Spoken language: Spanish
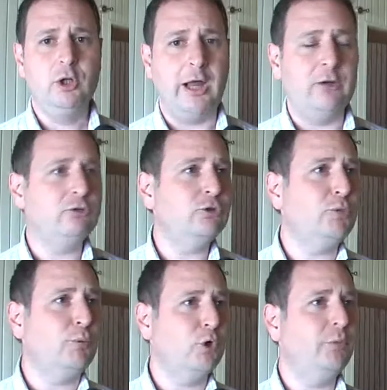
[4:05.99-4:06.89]
a
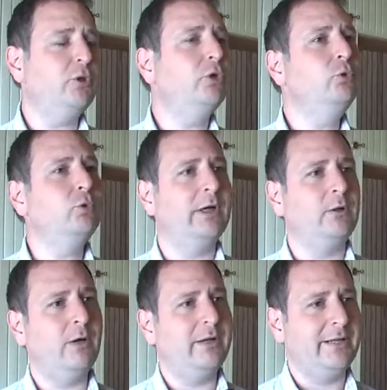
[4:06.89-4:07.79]
nosotros por lo menos nunca
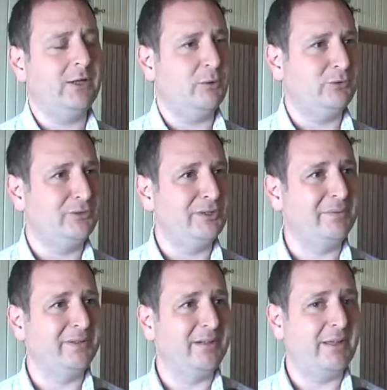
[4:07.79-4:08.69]
nos ha negado
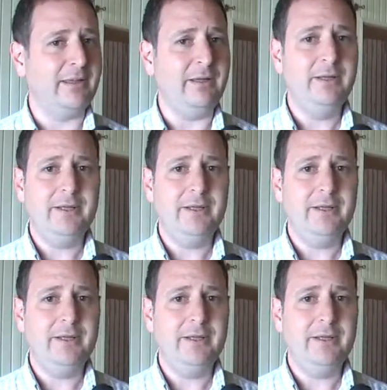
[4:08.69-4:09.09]
absolutamente nada